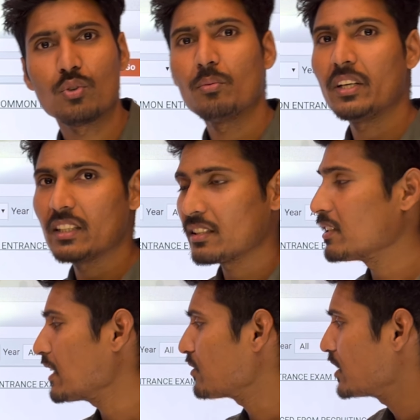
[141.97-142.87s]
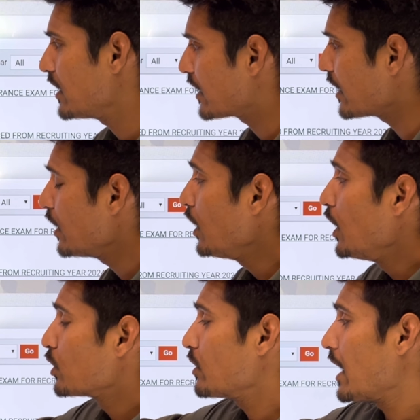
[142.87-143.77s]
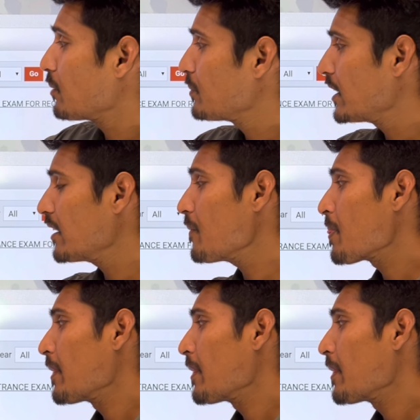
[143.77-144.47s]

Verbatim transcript: जो भी जिस हिसाब से देखें तो यहाँ पर